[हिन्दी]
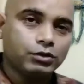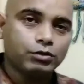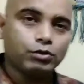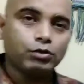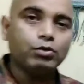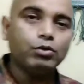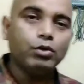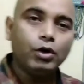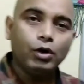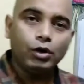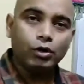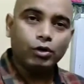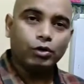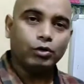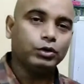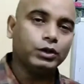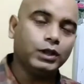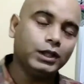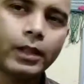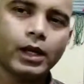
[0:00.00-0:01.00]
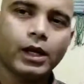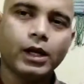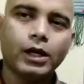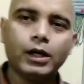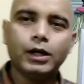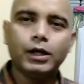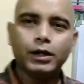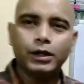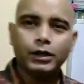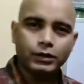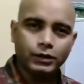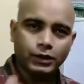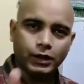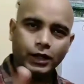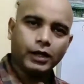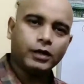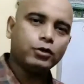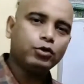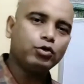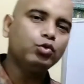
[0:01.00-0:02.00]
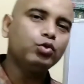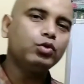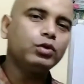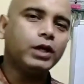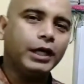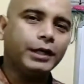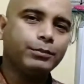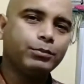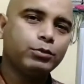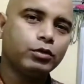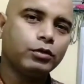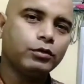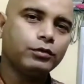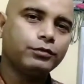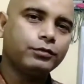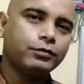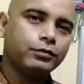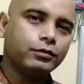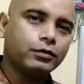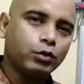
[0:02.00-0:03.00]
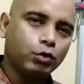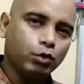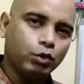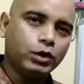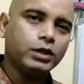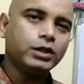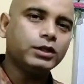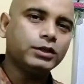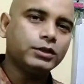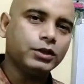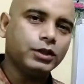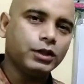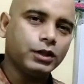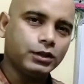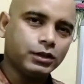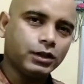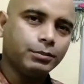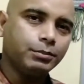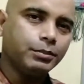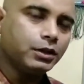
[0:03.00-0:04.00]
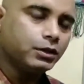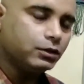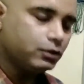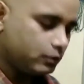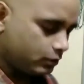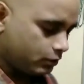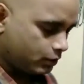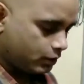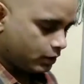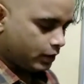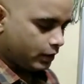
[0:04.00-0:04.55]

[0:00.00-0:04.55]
के थ्रू होता है तो देर आर टू टाइप्स ऑफ कोलिनर्जिक रिसेप्टर्स